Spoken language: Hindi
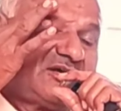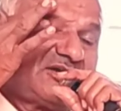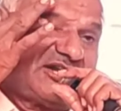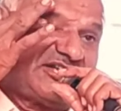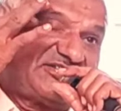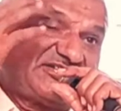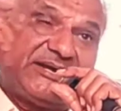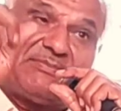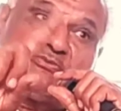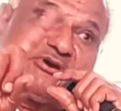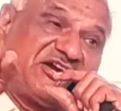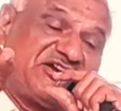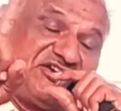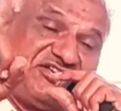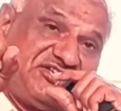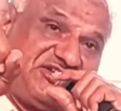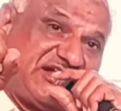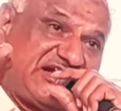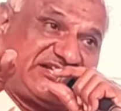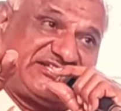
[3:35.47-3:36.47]
रज्जब
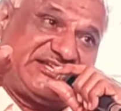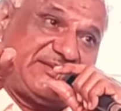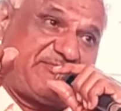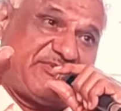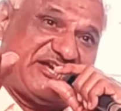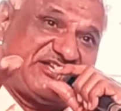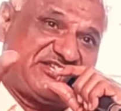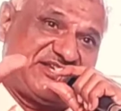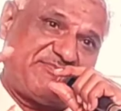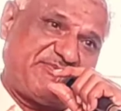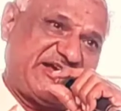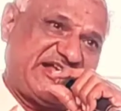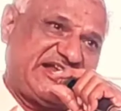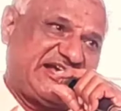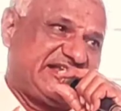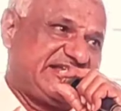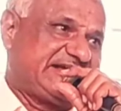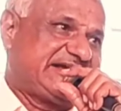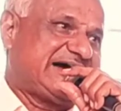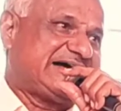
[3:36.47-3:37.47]
करनी ना छिपे छिपे न
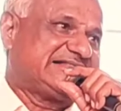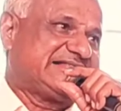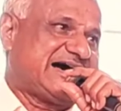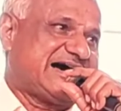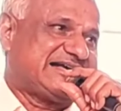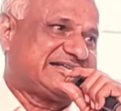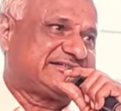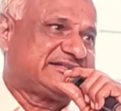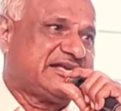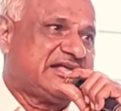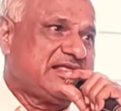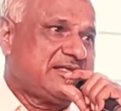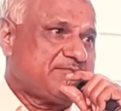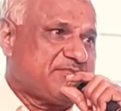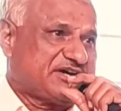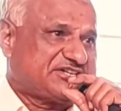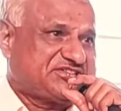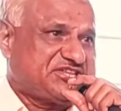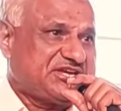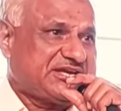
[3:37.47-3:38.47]
हरि का दास
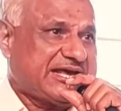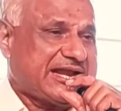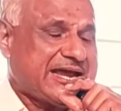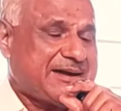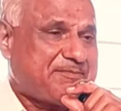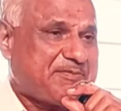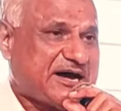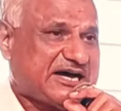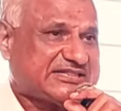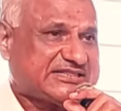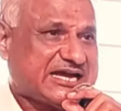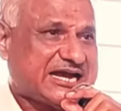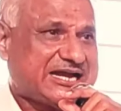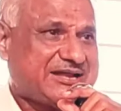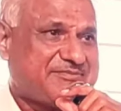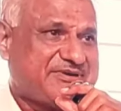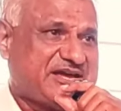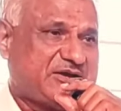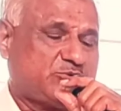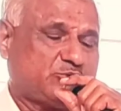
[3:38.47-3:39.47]
भक्ति करे
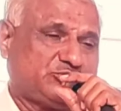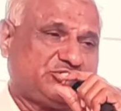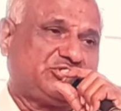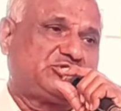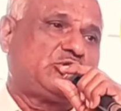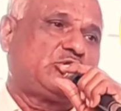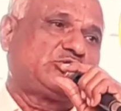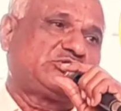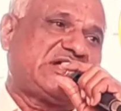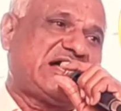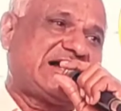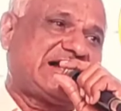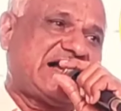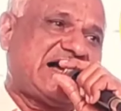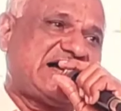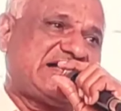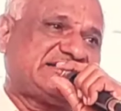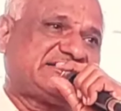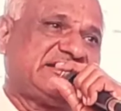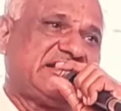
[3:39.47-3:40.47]
पाताल में उदित तो होता
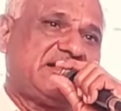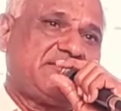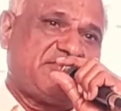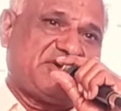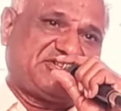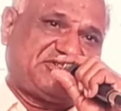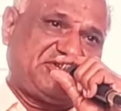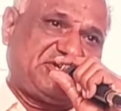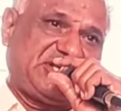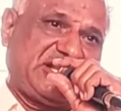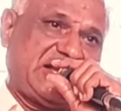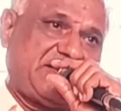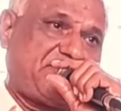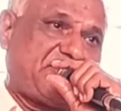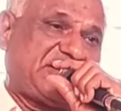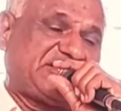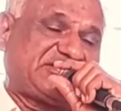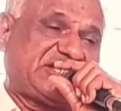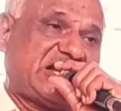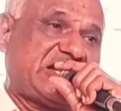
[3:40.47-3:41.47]
काश भक्ति करे
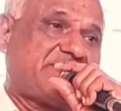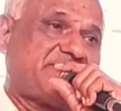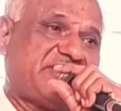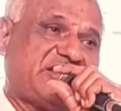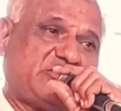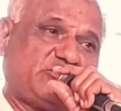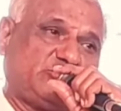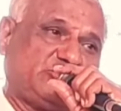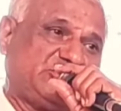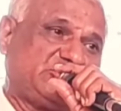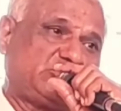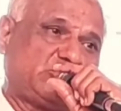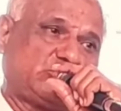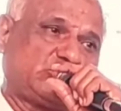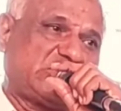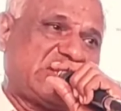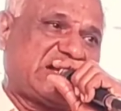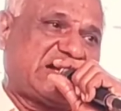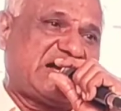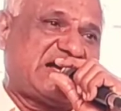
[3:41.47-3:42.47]
पाताल में उदित तो
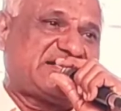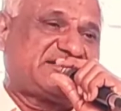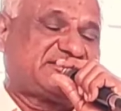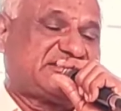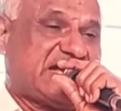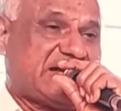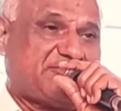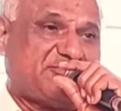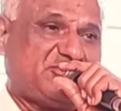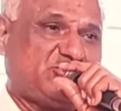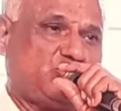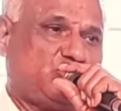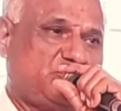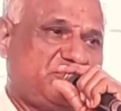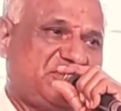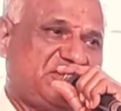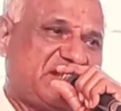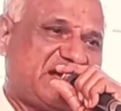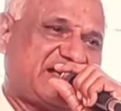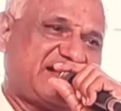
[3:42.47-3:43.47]
होता काश दाबी
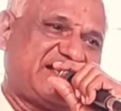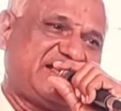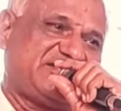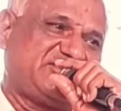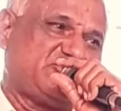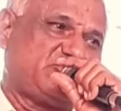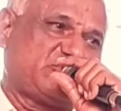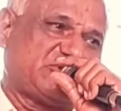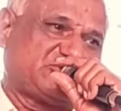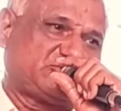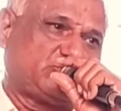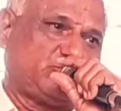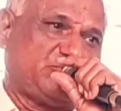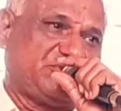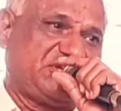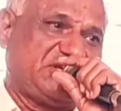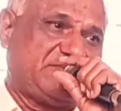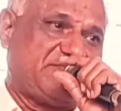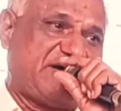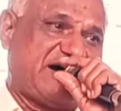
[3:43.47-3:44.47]
दुबी ना रहे जो कस्तूर
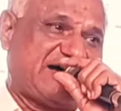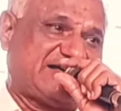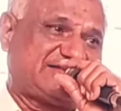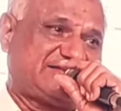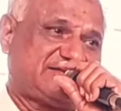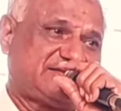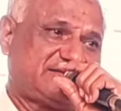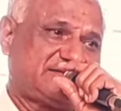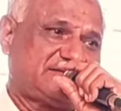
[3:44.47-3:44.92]
की बात